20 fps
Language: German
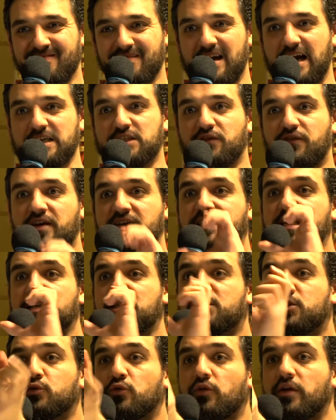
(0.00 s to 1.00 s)
Also wir sehen,
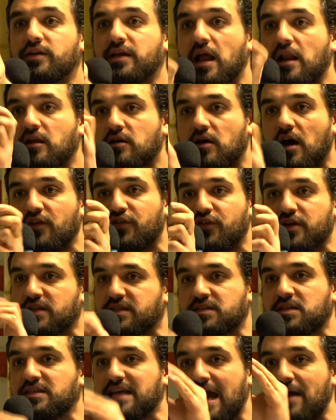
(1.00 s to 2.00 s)
Surat al-Qadr
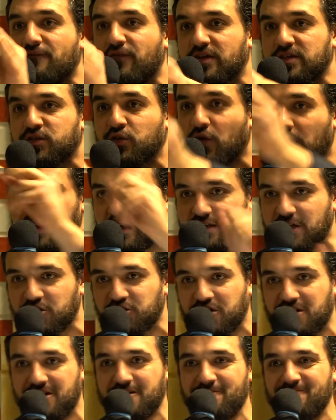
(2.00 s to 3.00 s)
ist nicht einfach so an dieser
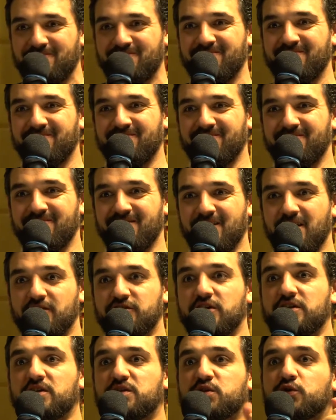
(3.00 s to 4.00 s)
Stelle,
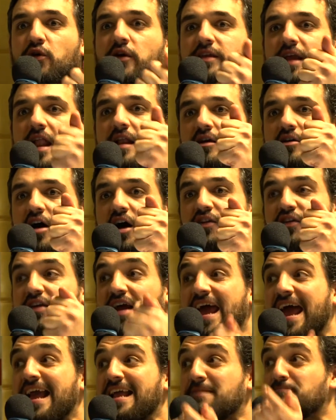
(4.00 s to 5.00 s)
sondern Surat al-Qadr
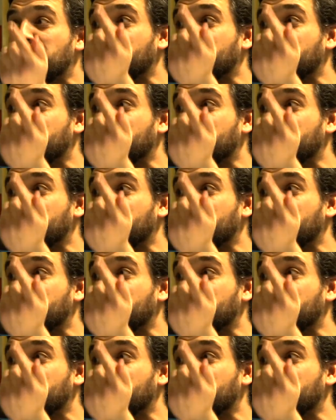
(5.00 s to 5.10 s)
hängt